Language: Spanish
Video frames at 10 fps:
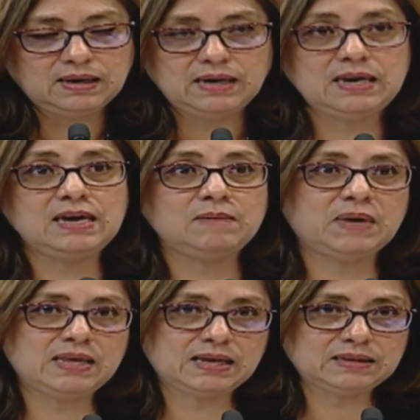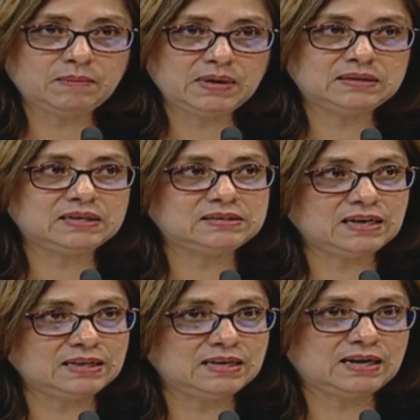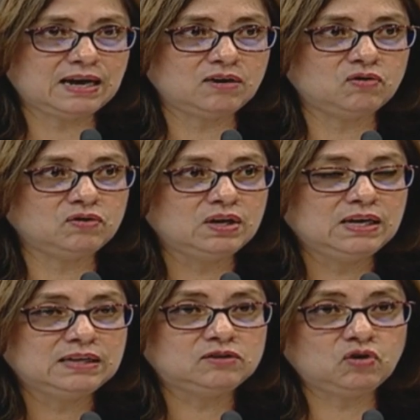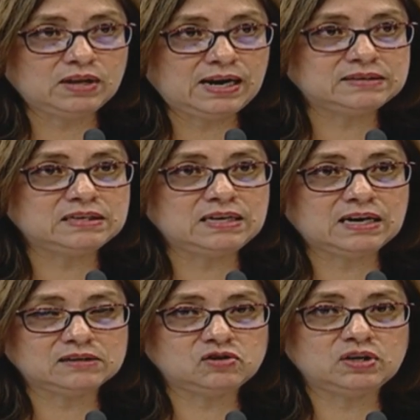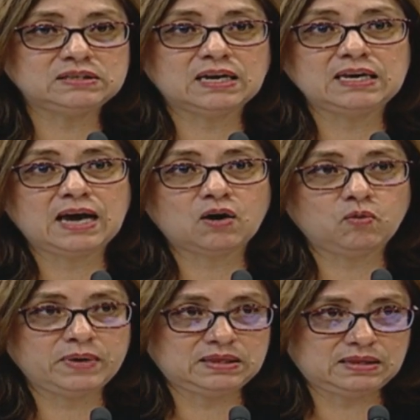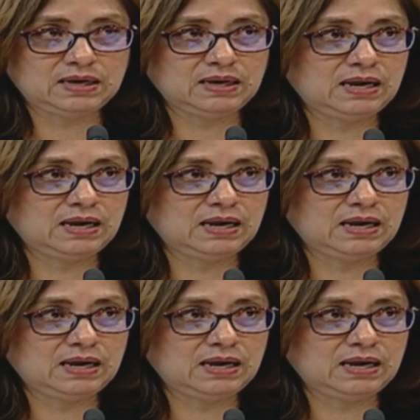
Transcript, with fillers: Y inmediatamente se generaron todas las indicaciones que ya comenté.